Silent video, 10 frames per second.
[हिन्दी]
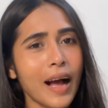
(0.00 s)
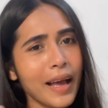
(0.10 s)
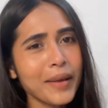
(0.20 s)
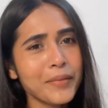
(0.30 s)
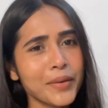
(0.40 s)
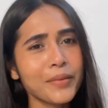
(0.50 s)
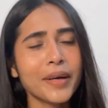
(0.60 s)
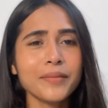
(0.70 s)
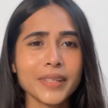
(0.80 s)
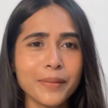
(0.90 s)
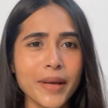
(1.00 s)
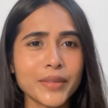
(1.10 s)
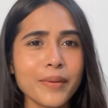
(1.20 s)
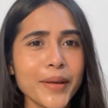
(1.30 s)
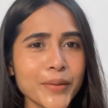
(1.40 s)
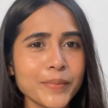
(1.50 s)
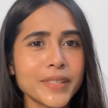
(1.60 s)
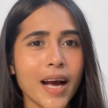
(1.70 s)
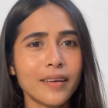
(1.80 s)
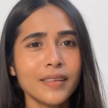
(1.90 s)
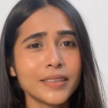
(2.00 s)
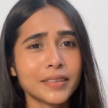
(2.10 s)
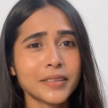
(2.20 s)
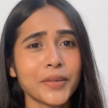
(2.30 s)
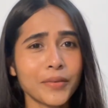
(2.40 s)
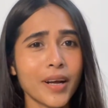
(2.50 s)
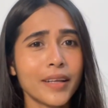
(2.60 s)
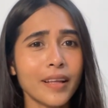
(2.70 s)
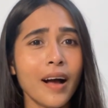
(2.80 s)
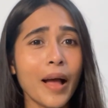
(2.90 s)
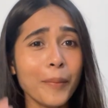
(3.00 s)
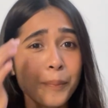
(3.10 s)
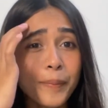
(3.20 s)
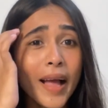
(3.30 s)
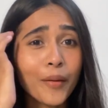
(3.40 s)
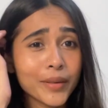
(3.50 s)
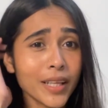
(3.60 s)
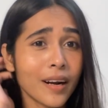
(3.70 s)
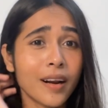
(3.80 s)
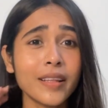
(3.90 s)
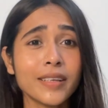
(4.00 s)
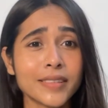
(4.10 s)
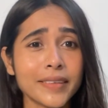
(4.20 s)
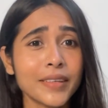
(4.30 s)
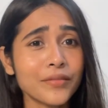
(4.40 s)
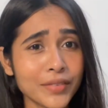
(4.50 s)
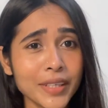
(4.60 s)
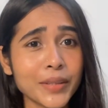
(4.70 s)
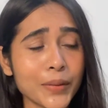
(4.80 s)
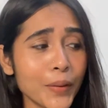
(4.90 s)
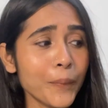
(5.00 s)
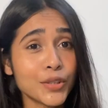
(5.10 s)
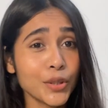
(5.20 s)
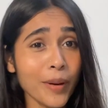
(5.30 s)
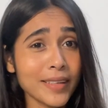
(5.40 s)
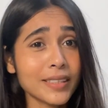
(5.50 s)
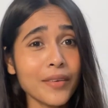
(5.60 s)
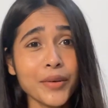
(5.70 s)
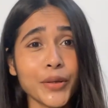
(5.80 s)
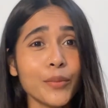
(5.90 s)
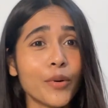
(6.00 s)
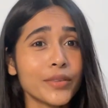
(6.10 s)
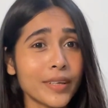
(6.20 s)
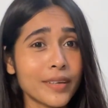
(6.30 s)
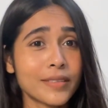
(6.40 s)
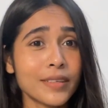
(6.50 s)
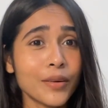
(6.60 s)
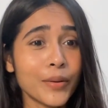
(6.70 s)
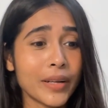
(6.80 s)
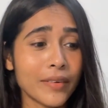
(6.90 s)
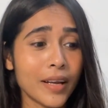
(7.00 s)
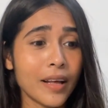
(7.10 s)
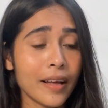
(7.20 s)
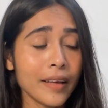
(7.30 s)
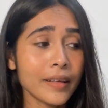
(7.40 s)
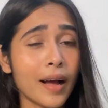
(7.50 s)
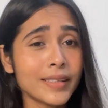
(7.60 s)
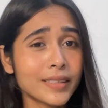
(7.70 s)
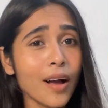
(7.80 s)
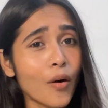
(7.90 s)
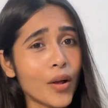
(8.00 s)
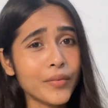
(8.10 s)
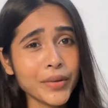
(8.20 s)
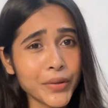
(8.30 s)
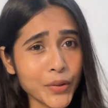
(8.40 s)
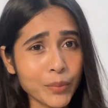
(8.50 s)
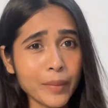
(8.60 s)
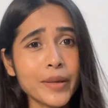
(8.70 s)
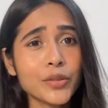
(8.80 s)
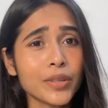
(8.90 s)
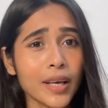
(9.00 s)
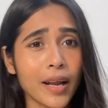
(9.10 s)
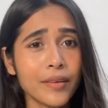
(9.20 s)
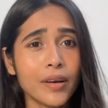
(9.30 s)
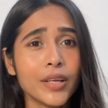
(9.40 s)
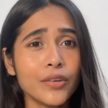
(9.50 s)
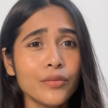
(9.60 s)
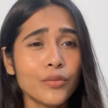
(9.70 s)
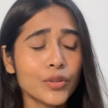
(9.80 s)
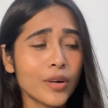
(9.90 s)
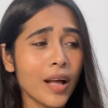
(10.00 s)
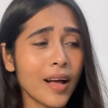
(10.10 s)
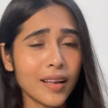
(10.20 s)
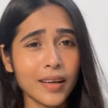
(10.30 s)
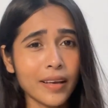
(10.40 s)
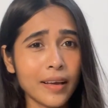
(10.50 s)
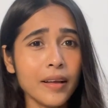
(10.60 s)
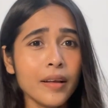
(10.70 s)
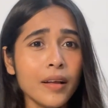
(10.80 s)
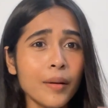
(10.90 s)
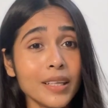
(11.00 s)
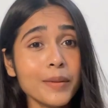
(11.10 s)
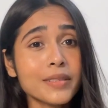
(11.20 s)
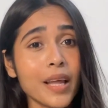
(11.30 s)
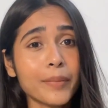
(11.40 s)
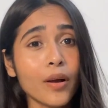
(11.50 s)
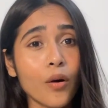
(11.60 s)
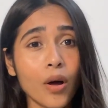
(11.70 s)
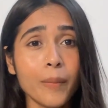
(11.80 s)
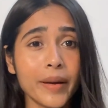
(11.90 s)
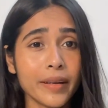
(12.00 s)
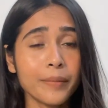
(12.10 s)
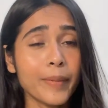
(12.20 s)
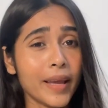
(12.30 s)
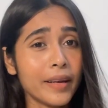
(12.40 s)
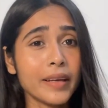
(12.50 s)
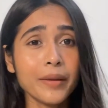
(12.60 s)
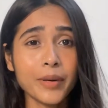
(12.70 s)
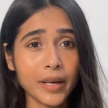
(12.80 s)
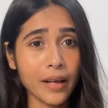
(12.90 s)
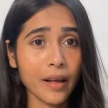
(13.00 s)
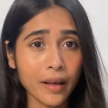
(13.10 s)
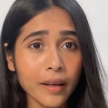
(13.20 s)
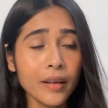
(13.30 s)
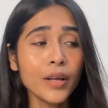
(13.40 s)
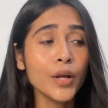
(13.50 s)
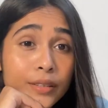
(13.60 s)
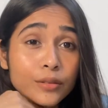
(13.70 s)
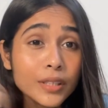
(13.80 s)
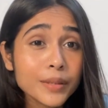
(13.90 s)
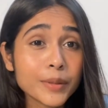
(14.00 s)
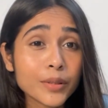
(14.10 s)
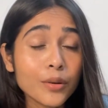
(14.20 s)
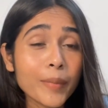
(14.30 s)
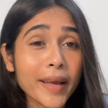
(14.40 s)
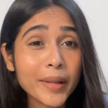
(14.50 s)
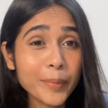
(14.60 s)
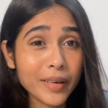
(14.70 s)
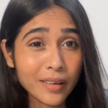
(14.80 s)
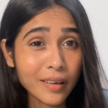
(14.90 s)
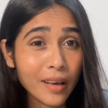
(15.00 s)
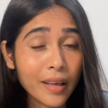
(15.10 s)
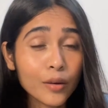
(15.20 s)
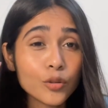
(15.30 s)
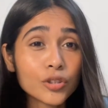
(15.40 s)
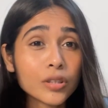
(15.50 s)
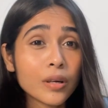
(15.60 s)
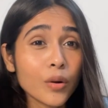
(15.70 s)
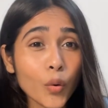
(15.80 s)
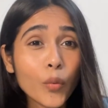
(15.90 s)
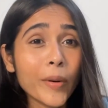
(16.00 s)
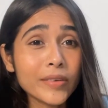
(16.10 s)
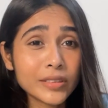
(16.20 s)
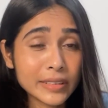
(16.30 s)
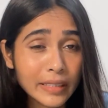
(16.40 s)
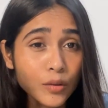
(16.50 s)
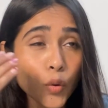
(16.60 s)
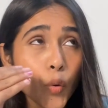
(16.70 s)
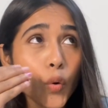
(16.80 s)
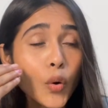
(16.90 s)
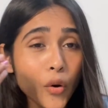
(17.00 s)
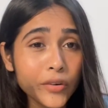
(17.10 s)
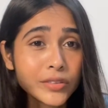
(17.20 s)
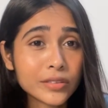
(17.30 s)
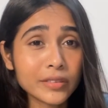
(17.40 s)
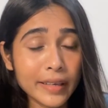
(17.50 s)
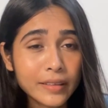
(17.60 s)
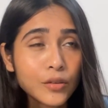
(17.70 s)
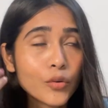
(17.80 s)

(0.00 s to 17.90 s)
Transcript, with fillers: Hi everyone, welcome back to my YouTube channel. This is Anuradha. I am back with an another exciting video. So आज का वीडियो बहुत इंटरेस्टिंग होने वाला है आज का हॉल वीडियो में मैं जो दिखाने वाली हूँ वो थोड़ा अलग है मतलब इस टाइप के हॉल मैंने पहले नहीं बनाया है इन टू दिस वीडियो मैंने पिक किया है कुछ कोवर्ड सेट कोऑर्ड सेट